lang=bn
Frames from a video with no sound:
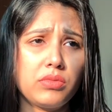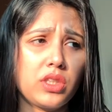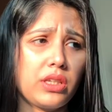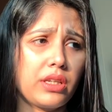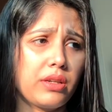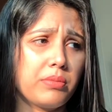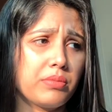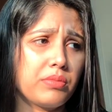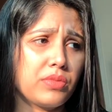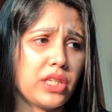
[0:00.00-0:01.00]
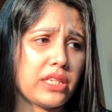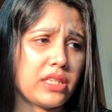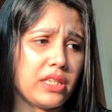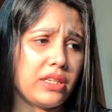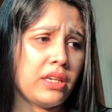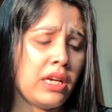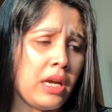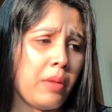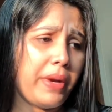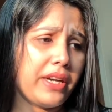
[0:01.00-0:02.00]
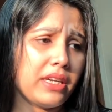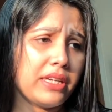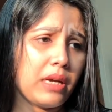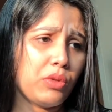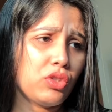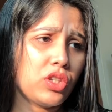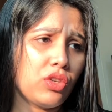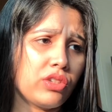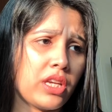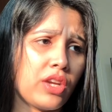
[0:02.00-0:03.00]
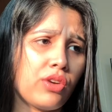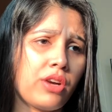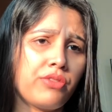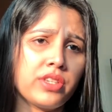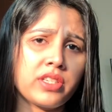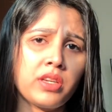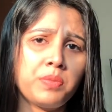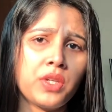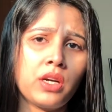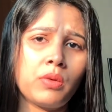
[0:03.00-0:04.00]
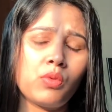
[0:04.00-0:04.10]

যে টেক্সটের প্যাটার্নটা এমন ছিল যে ইউ হ্যাভ রিসিভড